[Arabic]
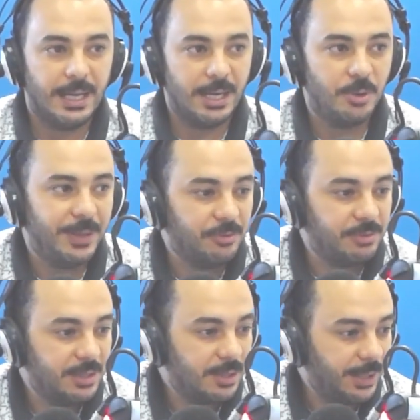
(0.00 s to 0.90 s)
راديو
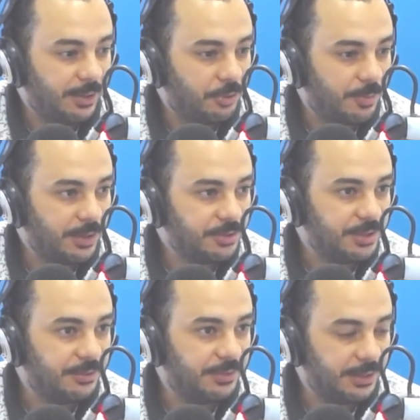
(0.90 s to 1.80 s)
تونسي صباح النور معاذ
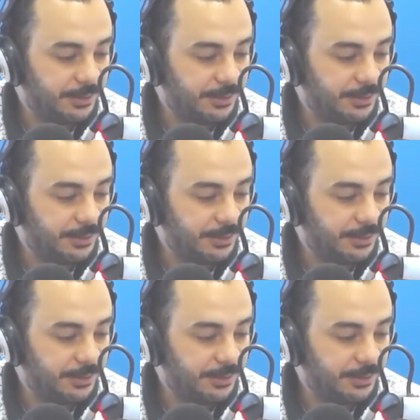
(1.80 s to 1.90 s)
الشريف